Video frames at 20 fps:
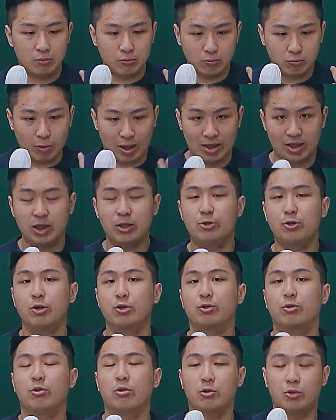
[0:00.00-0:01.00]
晚近学
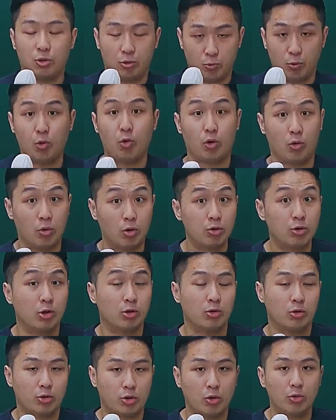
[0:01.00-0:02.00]
说就我国学
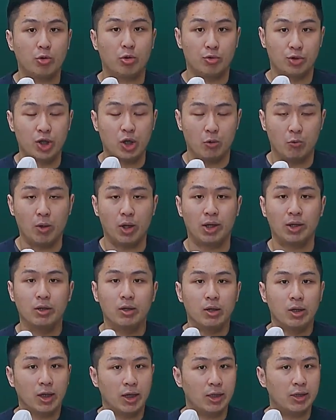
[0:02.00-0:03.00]
说都有认为，
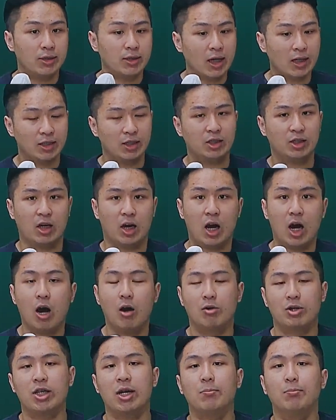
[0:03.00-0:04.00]
诈欺市场
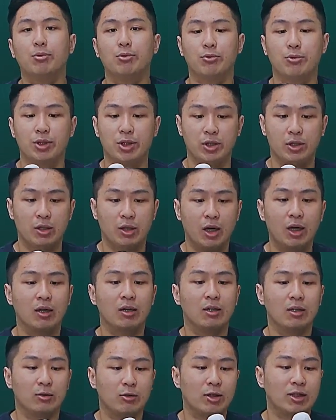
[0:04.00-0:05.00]
好像不以
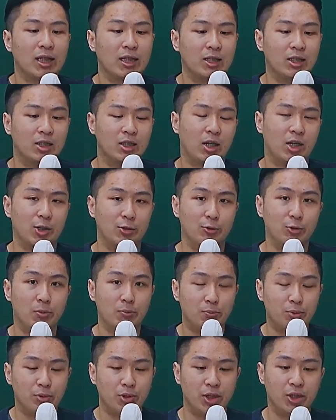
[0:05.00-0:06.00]
诈欺市场理论
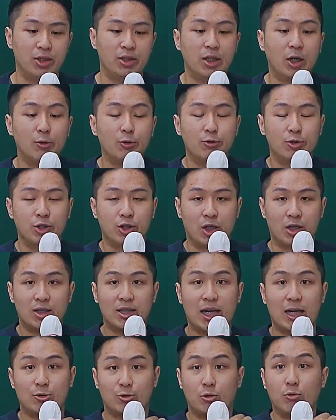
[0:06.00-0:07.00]
不以效率市场
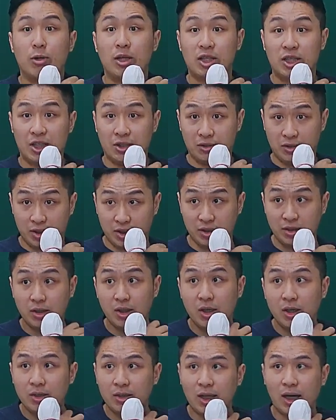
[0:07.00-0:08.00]
假说为前提。
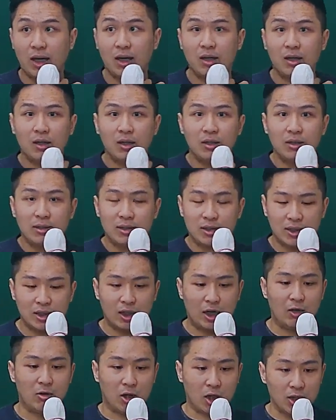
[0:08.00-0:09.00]
那
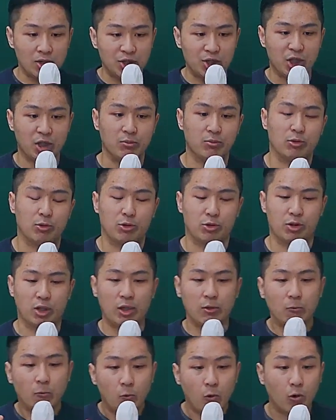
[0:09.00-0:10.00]
还有更进一步就是，
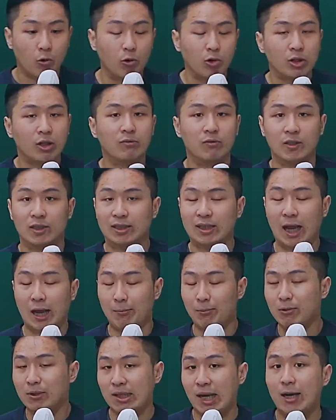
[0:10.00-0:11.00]
我国到底采
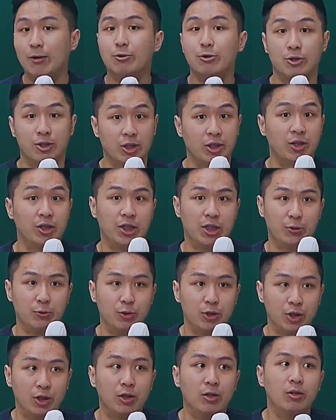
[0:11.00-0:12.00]
不采取这个理
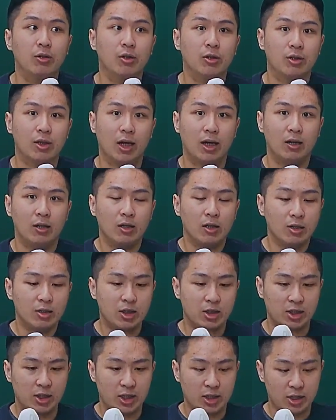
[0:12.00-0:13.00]
论呢？那这
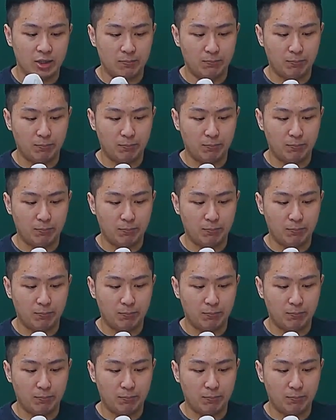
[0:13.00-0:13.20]
些